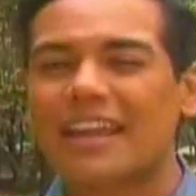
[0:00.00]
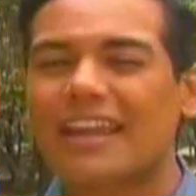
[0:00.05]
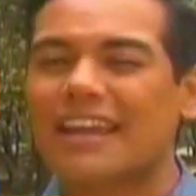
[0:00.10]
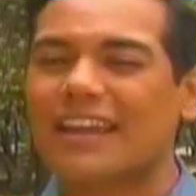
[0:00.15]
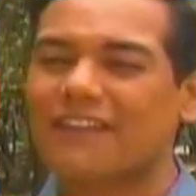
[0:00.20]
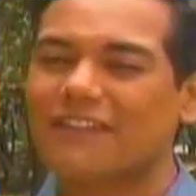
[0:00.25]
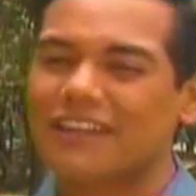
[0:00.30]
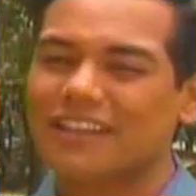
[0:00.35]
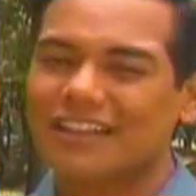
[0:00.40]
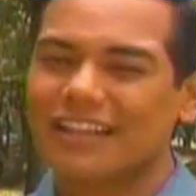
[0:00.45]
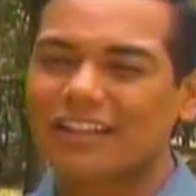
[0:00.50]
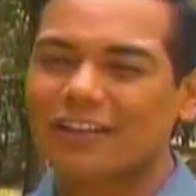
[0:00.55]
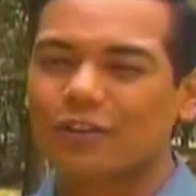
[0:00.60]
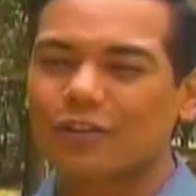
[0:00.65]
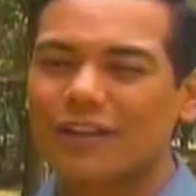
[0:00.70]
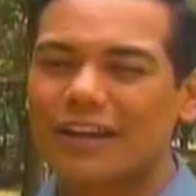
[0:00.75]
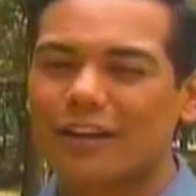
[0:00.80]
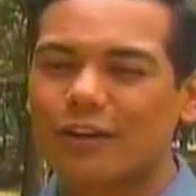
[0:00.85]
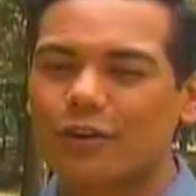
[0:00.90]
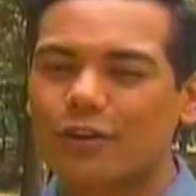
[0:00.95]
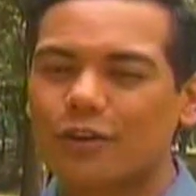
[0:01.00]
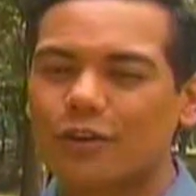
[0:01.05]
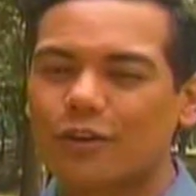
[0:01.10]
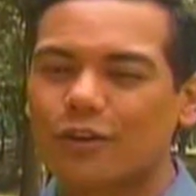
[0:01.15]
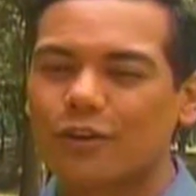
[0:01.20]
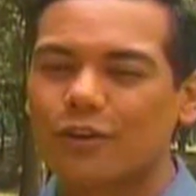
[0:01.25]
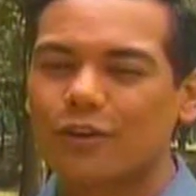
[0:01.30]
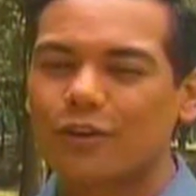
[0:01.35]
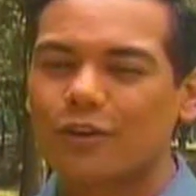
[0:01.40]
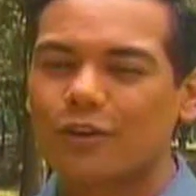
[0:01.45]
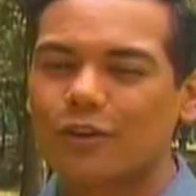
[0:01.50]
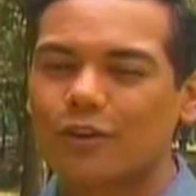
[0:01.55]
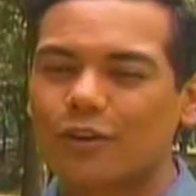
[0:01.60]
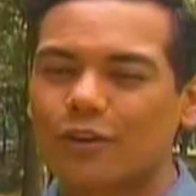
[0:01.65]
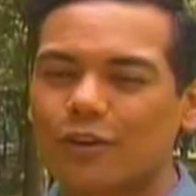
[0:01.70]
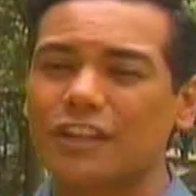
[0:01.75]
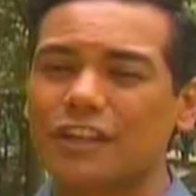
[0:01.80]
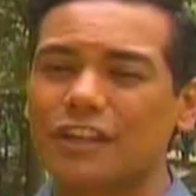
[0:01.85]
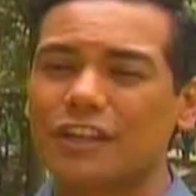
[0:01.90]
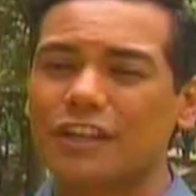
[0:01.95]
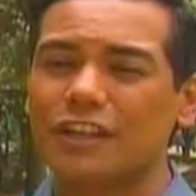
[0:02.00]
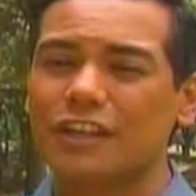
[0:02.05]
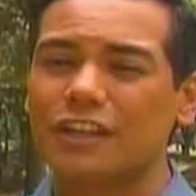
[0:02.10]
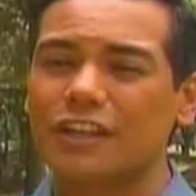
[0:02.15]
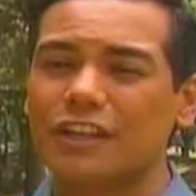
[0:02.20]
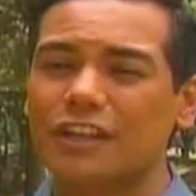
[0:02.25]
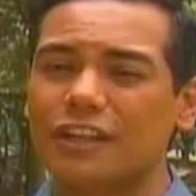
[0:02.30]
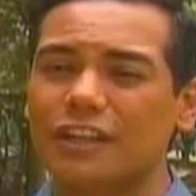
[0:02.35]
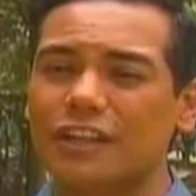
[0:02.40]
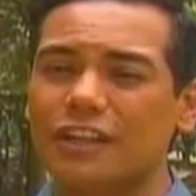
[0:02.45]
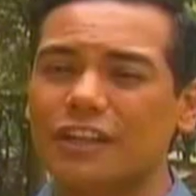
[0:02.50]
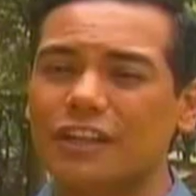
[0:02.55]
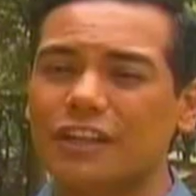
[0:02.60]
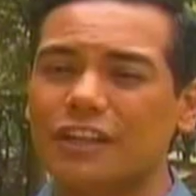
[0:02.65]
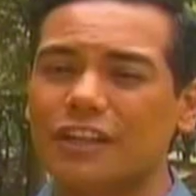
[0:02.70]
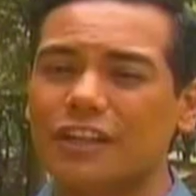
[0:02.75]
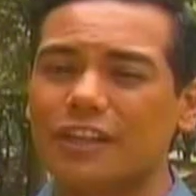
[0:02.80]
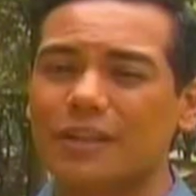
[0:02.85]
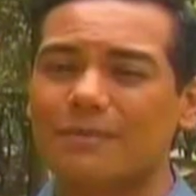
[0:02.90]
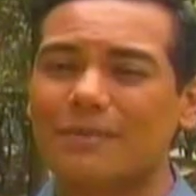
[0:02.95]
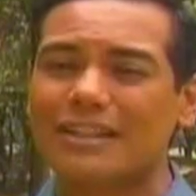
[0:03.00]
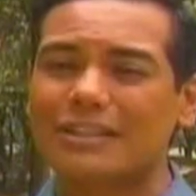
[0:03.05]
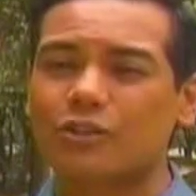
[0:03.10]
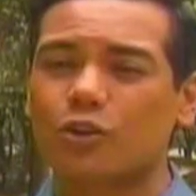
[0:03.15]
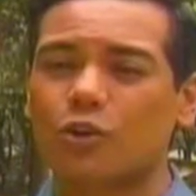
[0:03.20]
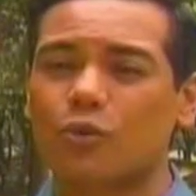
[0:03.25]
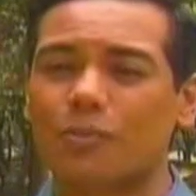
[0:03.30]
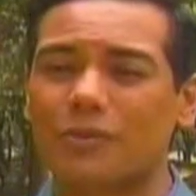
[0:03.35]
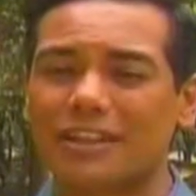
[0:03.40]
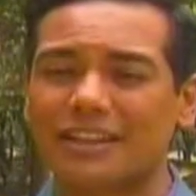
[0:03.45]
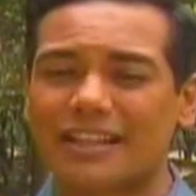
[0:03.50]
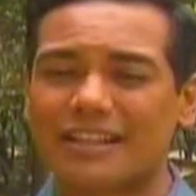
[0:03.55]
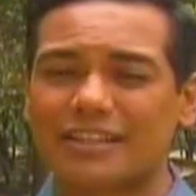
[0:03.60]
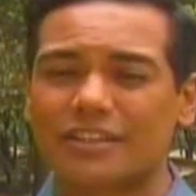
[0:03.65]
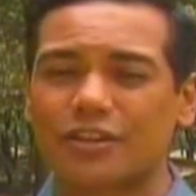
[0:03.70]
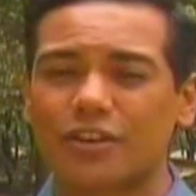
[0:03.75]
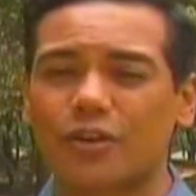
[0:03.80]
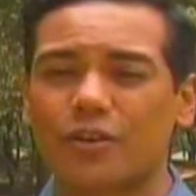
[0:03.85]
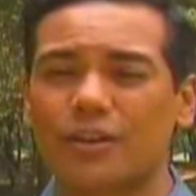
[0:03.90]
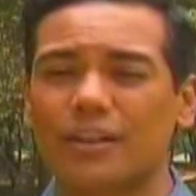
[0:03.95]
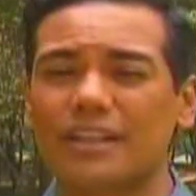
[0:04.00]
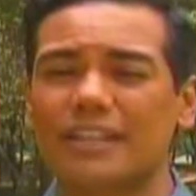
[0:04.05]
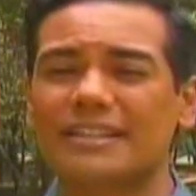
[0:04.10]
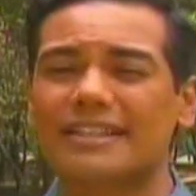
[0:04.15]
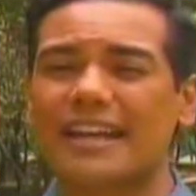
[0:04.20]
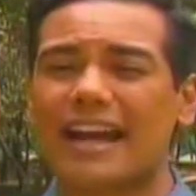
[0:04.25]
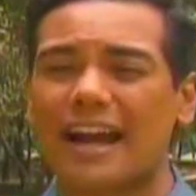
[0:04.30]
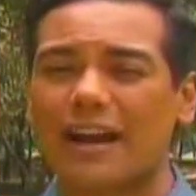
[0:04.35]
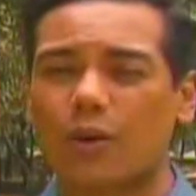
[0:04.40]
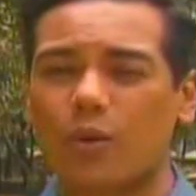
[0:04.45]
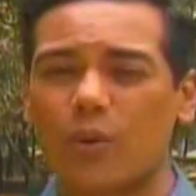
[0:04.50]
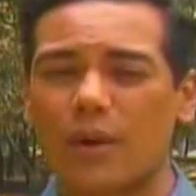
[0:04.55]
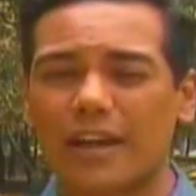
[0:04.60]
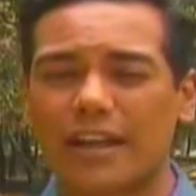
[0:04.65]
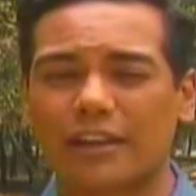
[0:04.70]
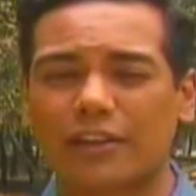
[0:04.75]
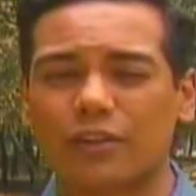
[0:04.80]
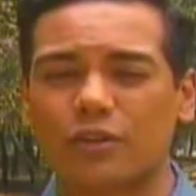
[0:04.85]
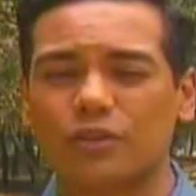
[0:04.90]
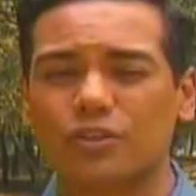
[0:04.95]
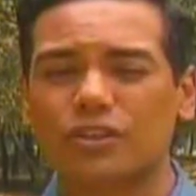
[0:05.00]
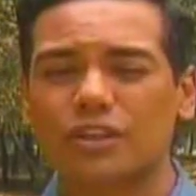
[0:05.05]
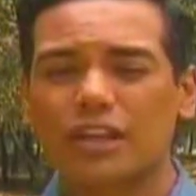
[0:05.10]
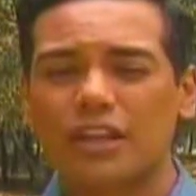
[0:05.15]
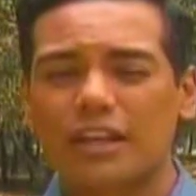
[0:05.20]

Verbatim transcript: Evita a toda costa todo lo que tenga que ver con firmas, documentaciones, acuerdos,